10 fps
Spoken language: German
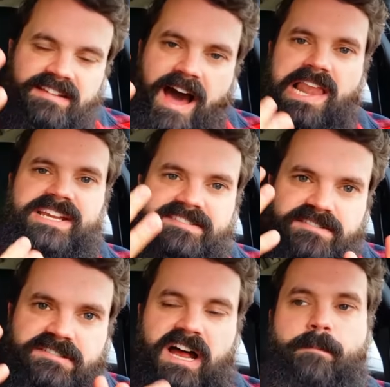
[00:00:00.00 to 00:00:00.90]
alles
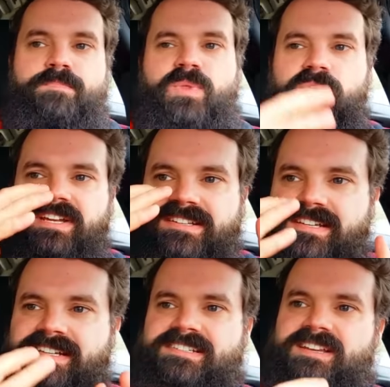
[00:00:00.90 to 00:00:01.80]
zusammen und es
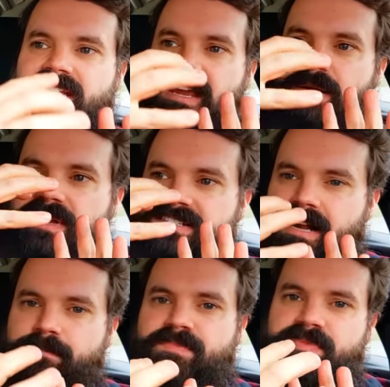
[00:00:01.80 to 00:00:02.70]
ist im
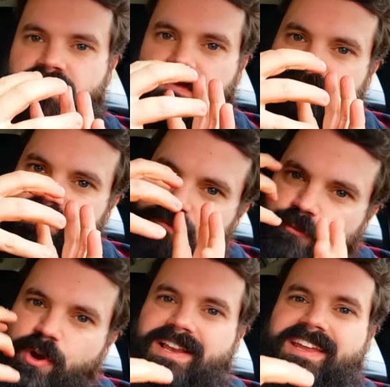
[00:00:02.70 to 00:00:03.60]
Gesamten
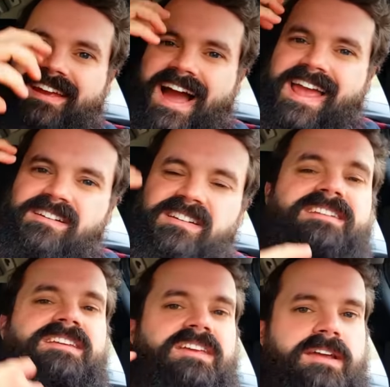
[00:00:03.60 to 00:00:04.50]
wirklich ein
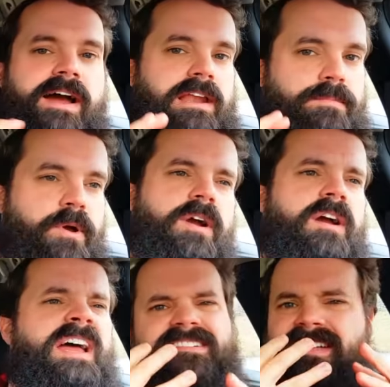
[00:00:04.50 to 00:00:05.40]
richtig geiler
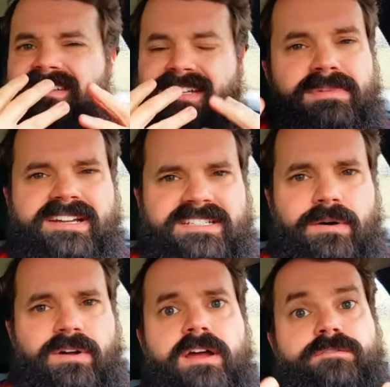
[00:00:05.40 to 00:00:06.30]
Burger. Es ist eine ziemliche
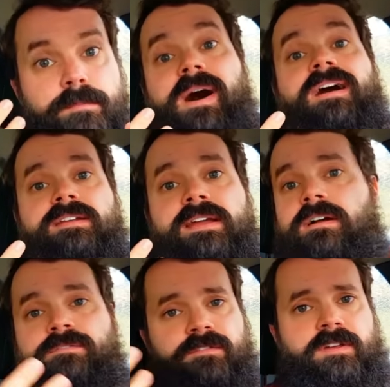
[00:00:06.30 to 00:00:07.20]
Sauerei für
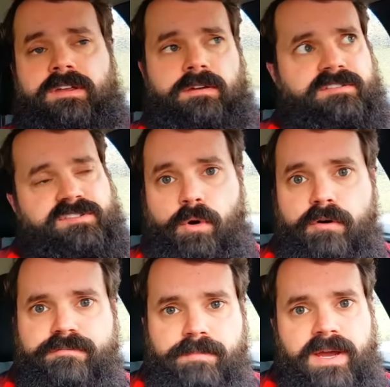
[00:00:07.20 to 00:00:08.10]
Barträger, wie so
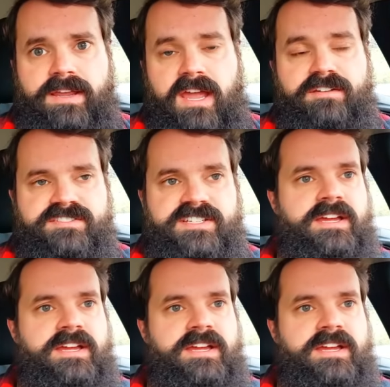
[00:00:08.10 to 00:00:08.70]
oft bei KFC,